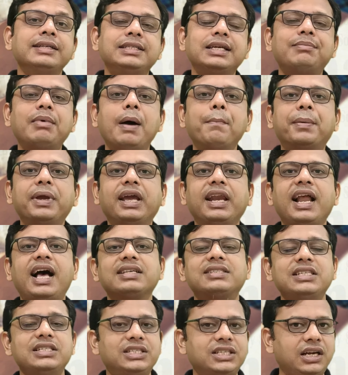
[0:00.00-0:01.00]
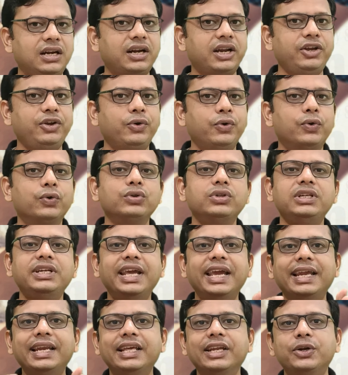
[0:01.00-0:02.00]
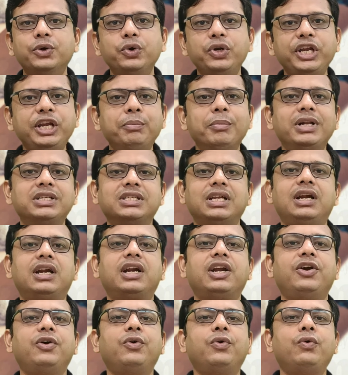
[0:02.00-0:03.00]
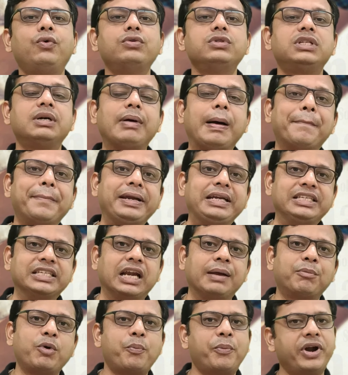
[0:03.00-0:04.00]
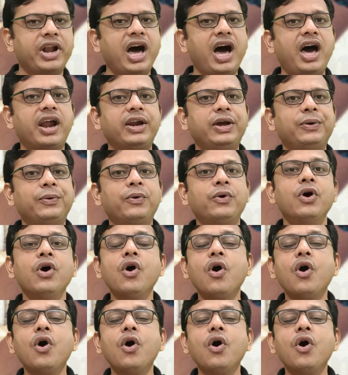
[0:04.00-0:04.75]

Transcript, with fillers: जब आपकी क्लासेस चल रही हो डेली रूटीन में चल रहे हो जब आपके टीचर आपको पढ़ा रहे हो